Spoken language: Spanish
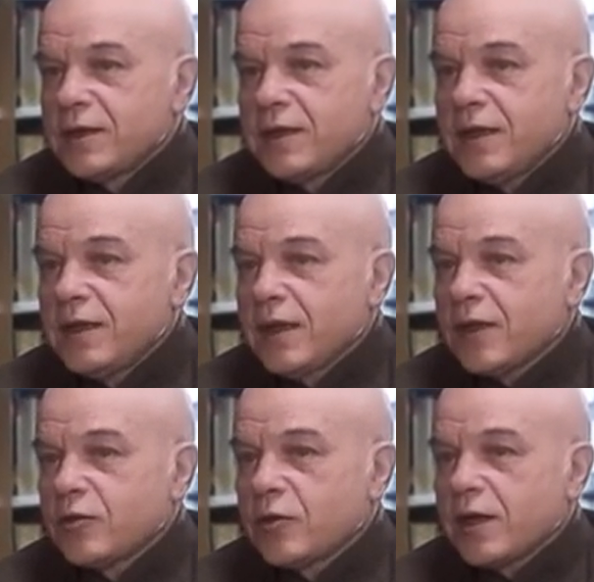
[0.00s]
tiene que
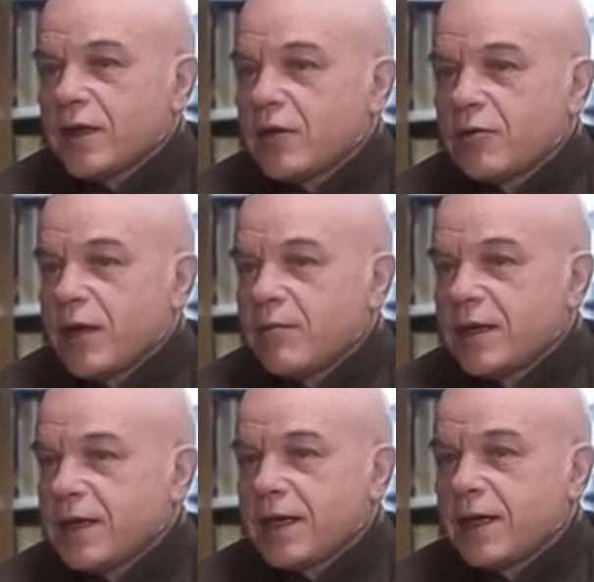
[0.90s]
actuar de alguna
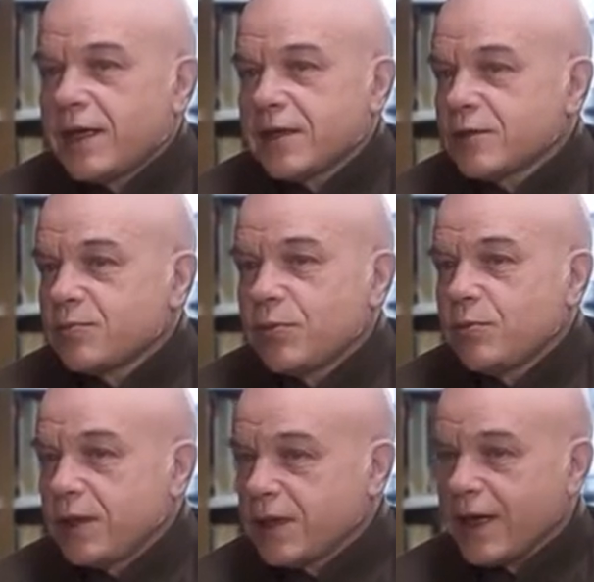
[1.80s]
manera en la
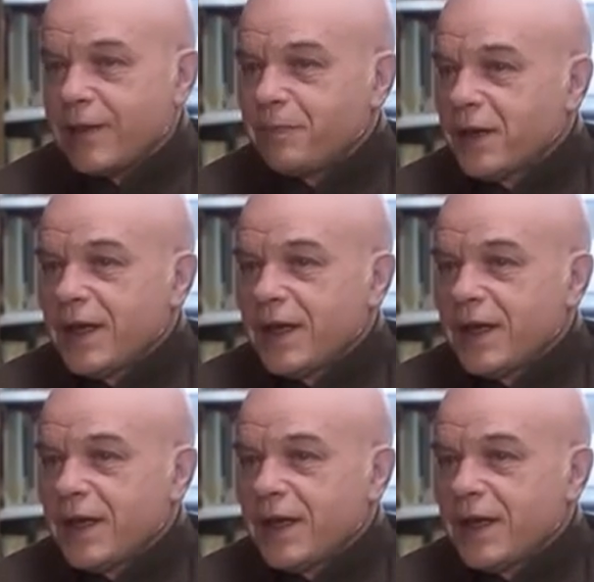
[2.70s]
república.